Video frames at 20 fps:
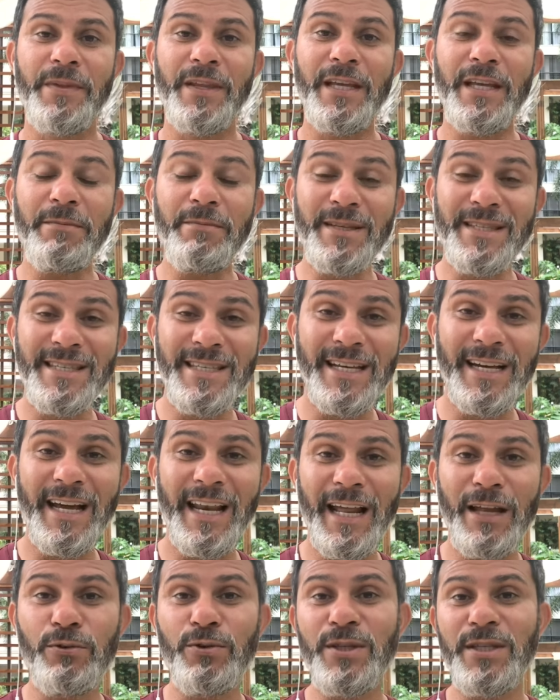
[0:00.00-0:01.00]
E me siga
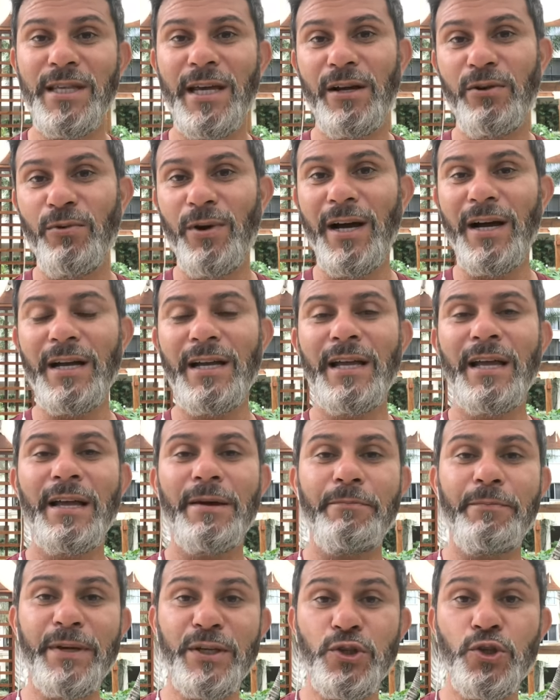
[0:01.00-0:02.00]
lá no Instagram,
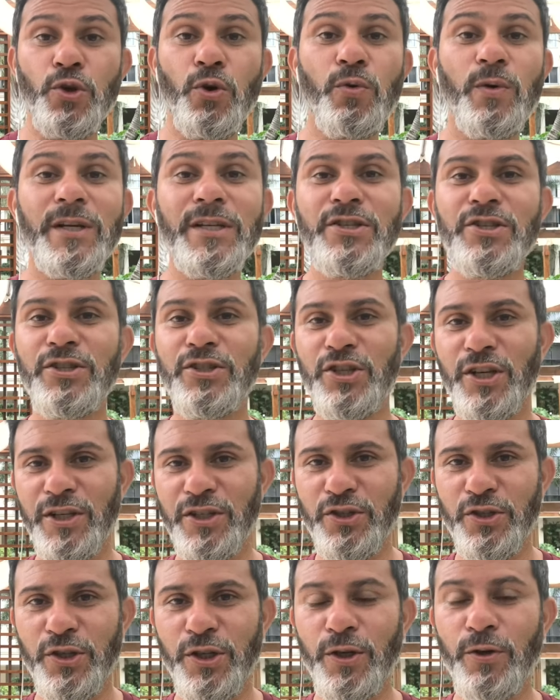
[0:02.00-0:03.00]

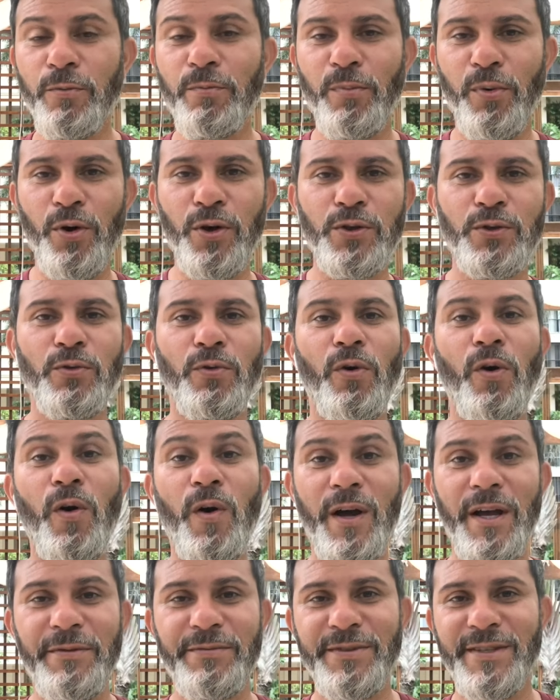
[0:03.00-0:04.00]

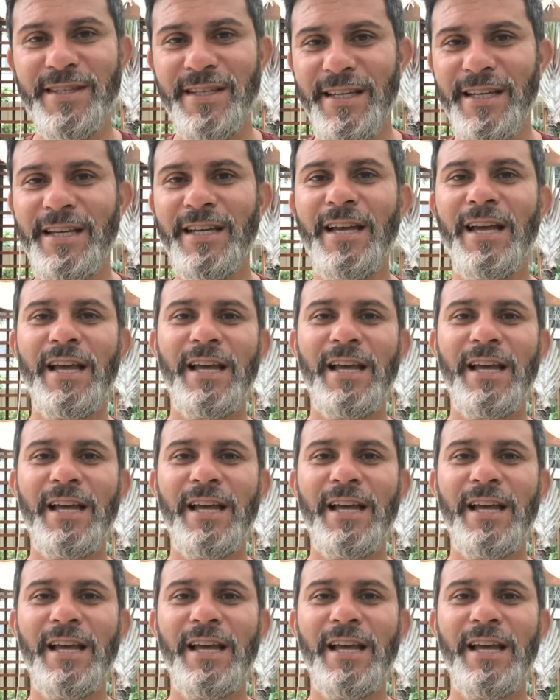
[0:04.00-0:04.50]
pessoasdeestilo.ofc,